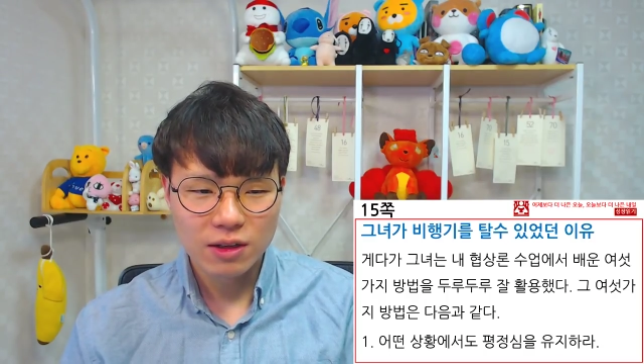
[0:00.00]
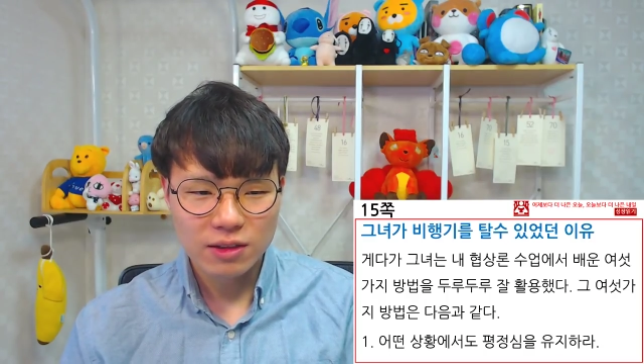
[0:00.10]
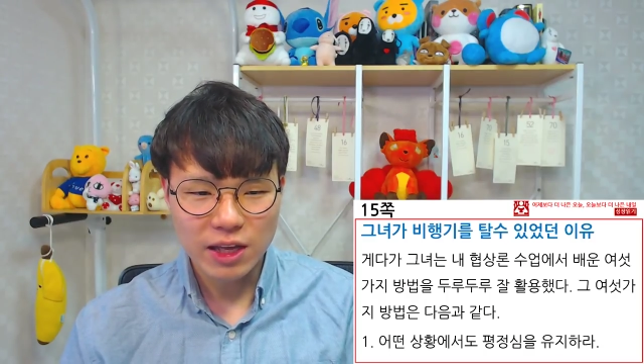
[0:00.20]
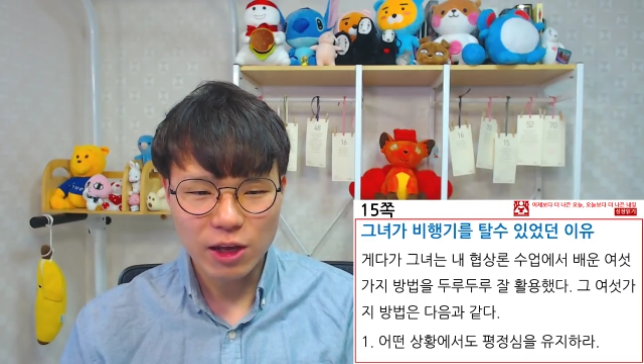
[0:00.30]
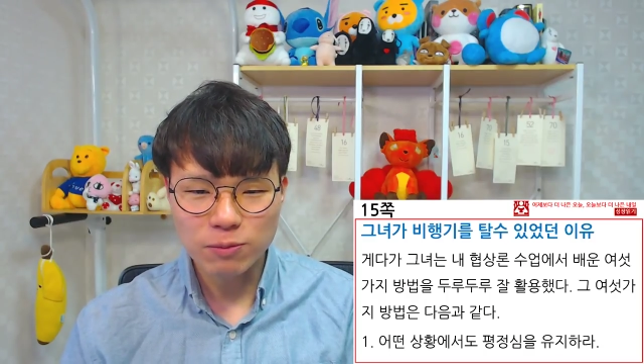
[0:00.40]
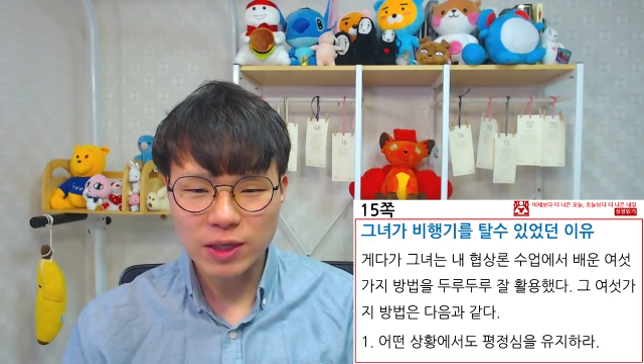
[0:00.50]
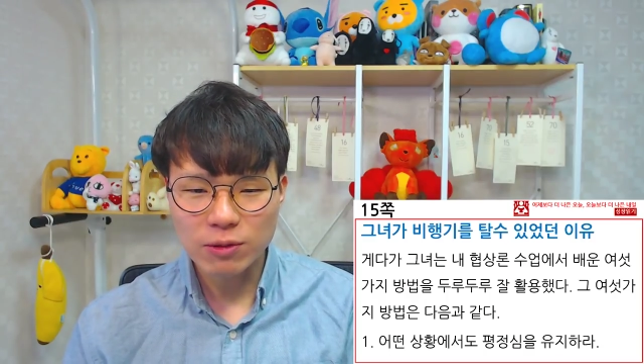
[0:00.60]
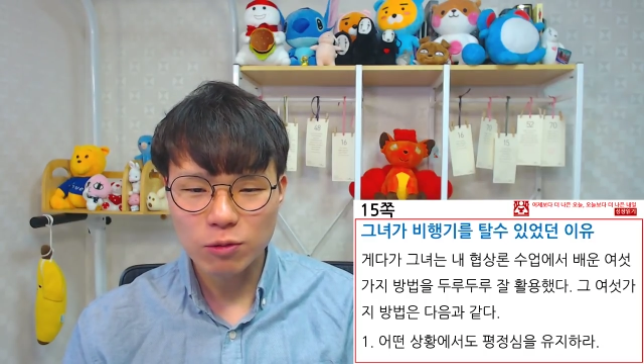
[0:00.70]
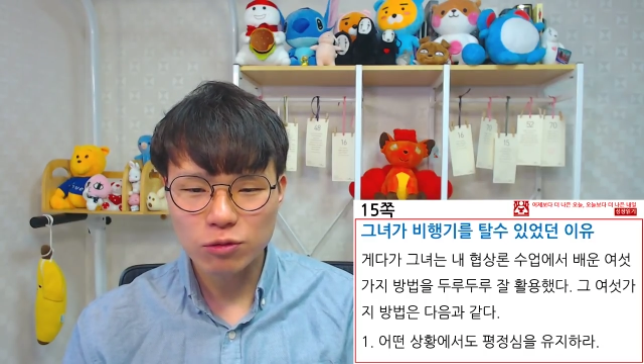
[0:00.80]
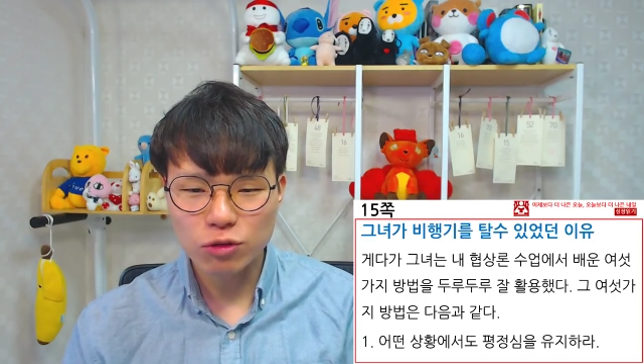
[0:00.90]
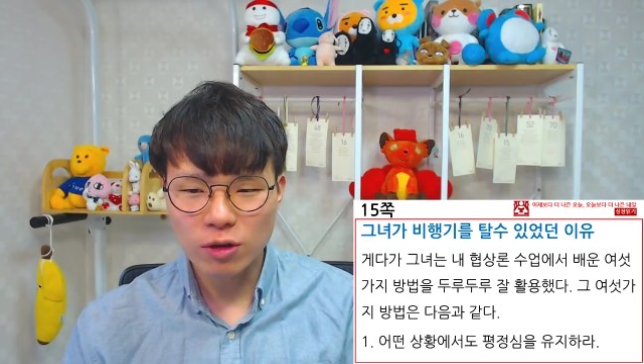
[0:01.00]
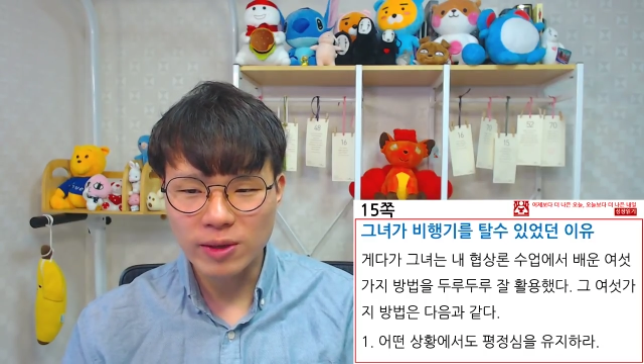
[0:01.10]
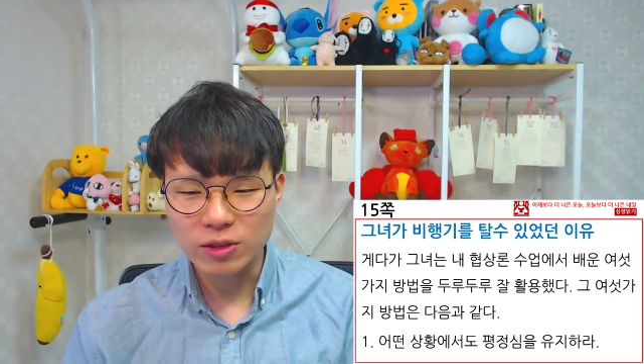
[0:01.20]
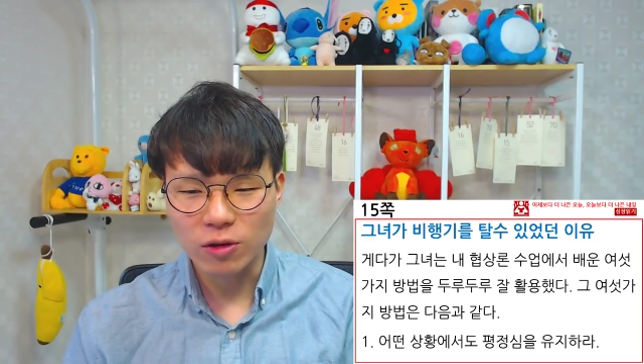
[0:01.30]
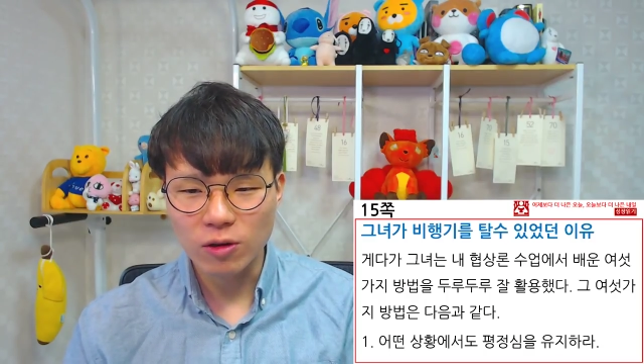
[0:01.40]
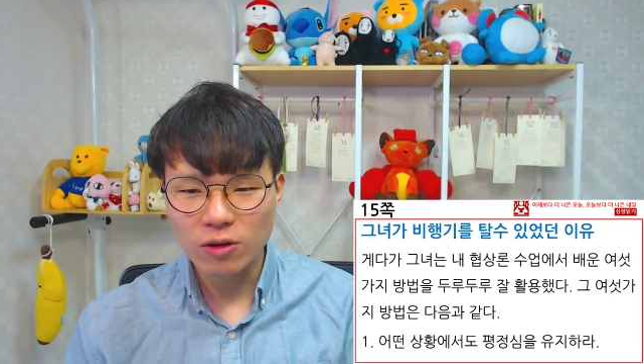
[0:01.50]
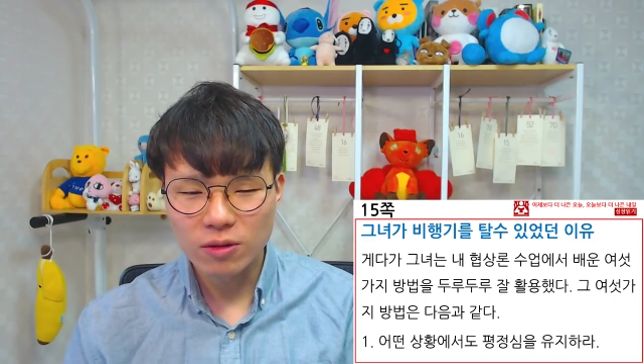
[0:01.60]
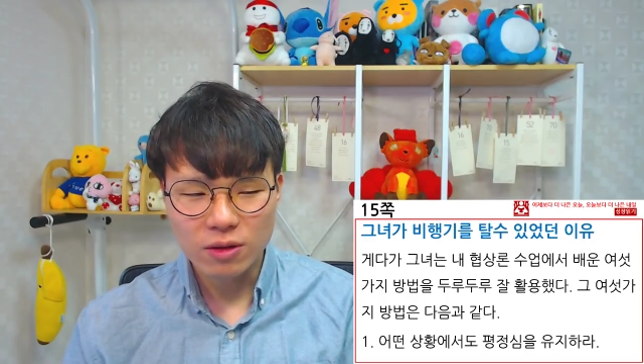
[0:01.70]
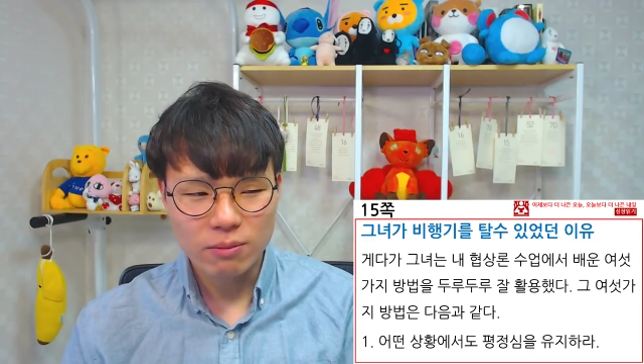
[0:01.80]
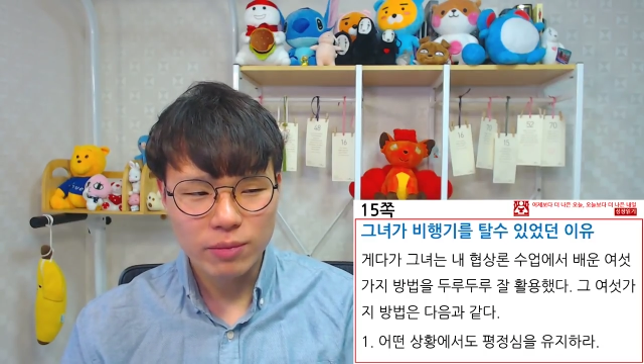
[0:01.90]
내 협상론 수업에서
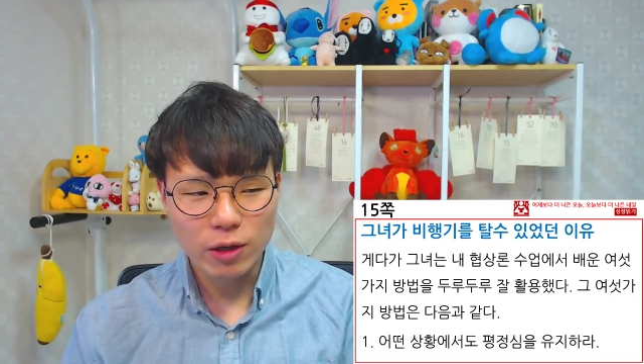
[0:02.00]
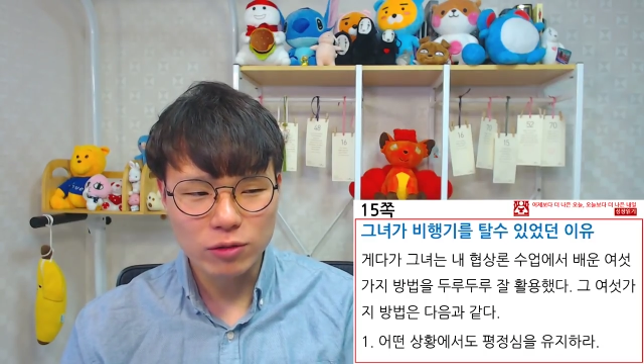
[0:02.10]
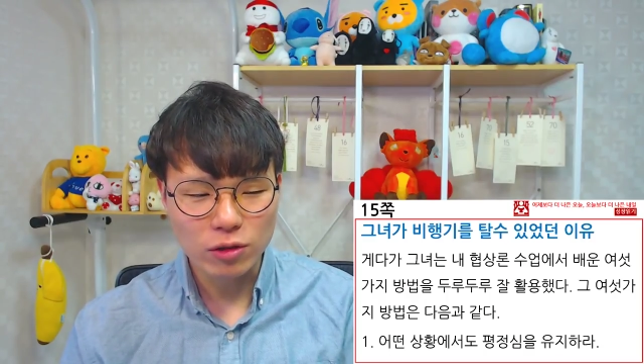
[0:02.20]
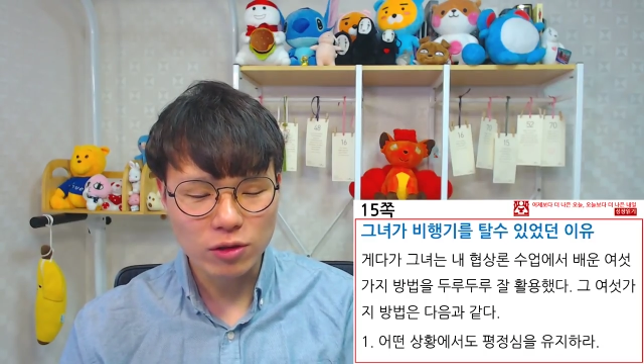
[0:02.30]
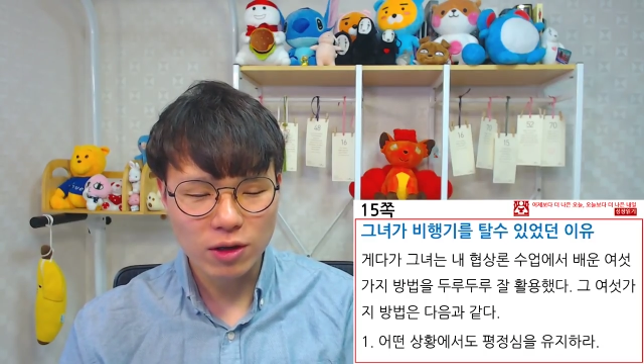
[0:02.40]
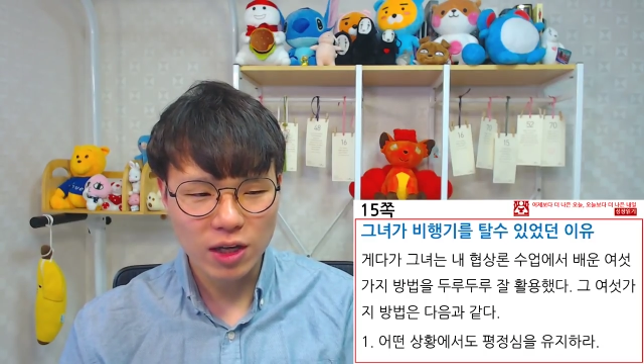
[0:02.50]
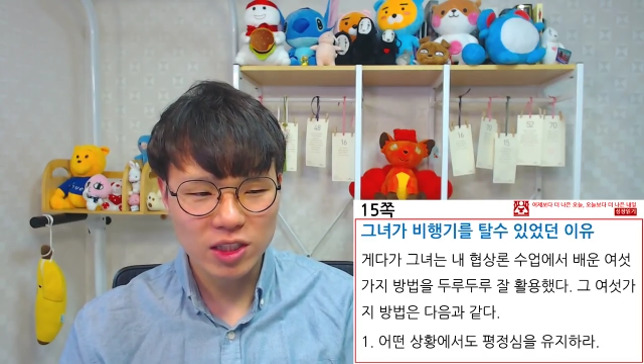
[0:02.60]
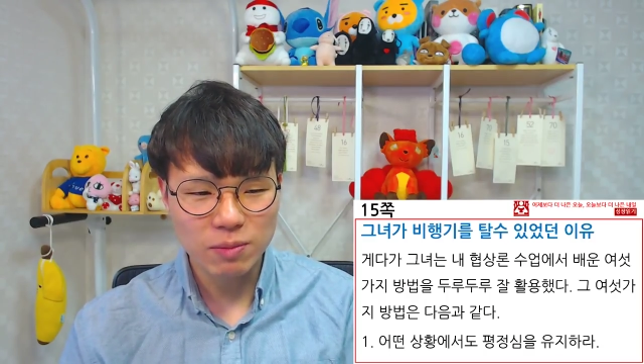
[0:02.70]
배운 6가지